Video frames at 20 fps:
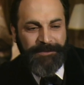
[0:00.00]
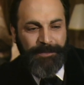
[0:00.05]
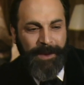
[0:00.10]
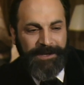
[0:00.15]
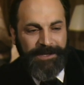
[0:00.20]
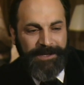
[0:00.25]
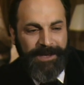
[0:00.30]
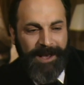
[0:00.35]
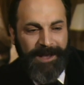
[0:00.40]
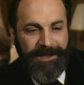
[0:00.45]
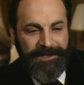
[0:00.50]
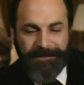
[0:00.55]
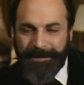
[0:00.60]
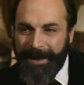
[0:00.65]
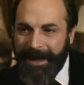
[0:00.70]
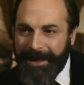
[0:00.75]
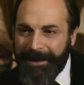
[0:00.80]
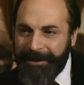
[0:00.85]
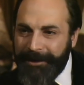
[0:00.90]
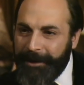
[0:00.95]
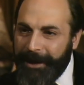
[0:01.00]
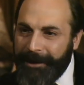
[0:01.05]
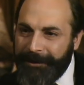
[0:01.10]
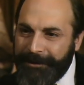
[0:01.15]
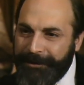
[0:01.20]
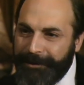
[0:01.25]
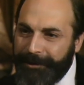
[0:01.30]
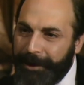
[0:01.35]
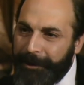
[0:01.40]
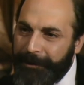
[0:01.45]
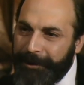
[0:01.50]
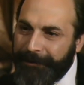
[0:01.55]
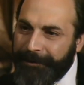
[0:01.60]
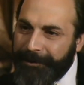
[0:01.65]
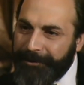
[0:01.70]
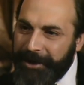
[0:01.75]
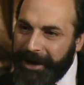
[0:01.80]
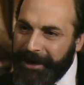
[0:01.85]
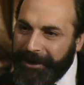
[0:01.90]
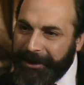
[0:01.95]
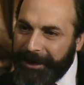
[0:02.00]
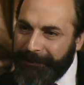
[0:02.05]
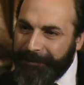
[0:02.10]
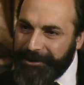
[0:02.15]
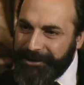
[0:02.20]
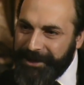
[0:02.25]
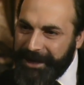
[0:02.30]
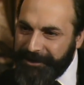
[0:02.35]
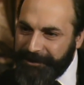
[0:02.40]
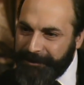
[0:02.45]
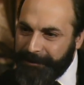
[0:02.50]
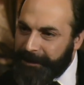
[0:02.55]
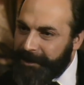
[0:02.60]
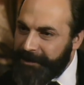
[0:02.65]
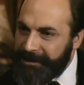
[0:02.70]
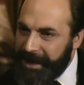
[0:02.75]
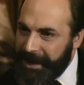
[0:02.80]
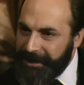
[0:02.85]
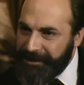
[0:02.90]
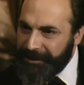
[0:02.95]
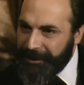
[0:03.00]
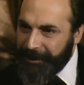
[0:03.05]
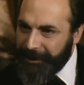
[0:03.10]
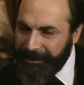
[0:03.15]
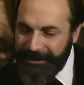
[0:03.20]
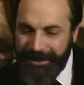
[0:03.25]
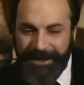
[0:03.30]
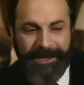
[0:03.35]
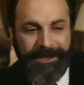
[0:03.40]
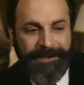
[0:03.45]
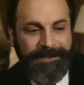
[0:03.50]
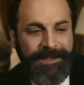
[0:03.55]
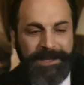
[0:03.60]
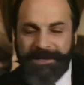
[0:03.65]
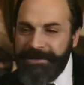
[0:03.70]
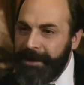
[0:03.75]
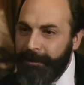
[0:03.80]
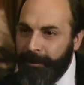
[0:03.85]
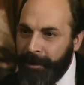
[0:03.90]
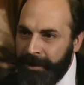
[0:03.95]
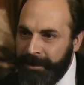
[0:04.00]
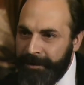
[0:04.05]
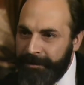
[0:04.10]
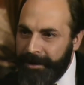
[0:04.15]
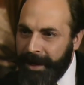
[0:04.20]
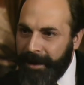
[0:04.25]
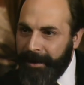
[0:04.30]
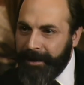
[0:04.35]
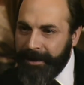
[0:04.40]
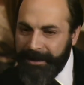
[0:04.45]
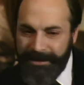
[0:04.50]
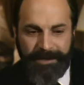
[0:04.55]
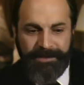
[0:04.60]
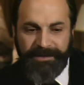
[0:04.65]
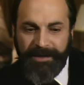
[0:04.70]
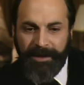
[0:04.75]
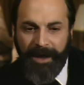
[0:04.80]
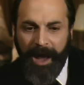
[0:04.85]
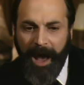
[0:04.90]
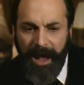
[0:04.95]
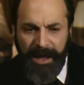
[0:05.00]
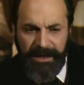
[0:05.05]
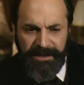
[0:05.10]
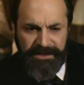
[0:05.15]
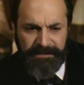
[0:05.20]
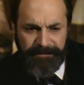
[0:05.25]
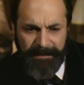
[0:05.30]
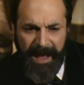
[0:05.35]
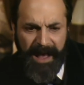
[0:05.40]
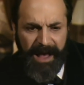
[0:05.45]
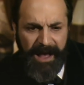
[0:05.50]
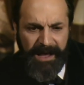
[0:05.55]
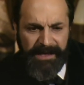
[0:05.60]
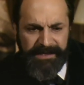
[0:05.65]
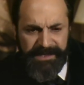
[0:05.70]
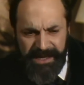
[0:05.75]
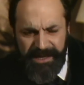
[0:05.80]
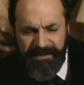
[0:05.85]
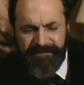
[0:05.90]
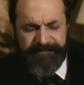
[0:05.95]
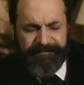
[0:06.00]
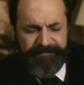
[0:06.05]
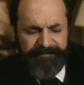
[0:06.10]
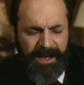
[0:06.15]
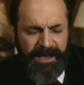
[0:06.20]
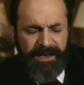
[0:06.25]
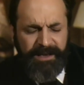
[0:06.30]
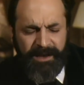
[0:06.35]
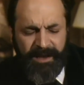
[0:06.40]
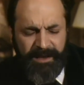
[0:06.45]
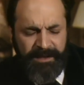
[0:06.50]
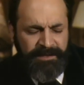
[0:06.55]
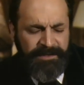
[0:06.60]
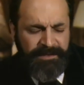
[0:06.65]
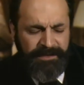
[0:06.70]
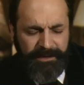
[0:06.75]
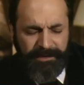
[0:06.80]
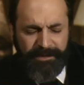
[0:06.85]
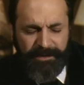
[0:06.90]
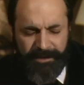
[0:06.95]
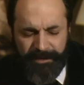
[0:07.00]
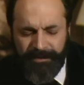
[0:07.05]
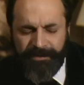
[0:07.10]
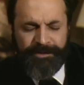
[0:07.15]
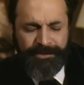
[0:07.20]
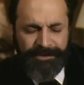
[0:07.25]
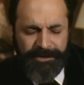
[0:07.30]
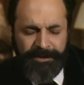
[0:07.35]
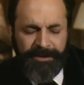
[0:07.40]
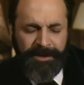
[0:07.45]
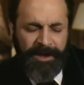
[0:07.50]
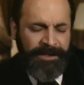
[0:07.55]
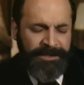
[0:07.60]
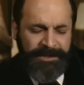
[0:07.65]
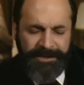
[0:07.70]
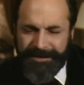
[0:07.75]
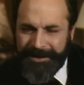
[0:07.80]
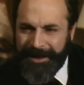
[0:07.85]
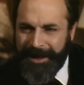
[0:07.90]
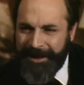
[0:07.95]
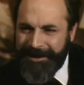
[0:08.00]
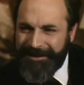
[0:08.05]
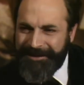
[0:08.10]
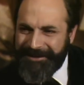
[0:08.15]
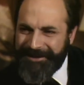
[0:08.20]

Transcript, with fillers: Старый еврей едет поездом в Карлсбад, но его вышвыривают на каждой станции, потому что он едет без билета. У него спрашивают, куда вы едете? Он отвечает, в